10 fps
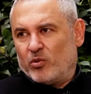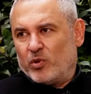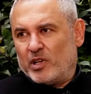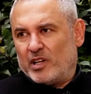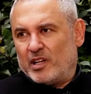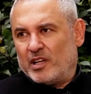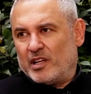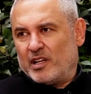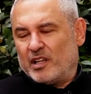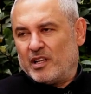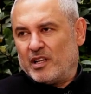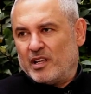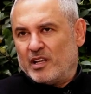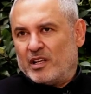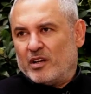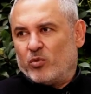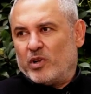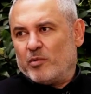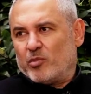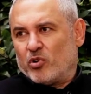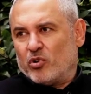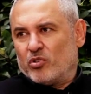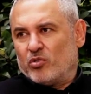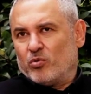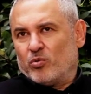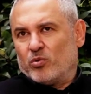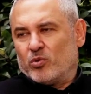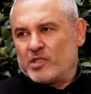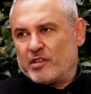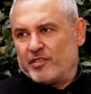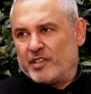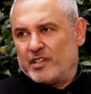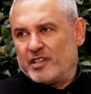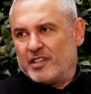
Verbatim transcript: وال والامرود والزفير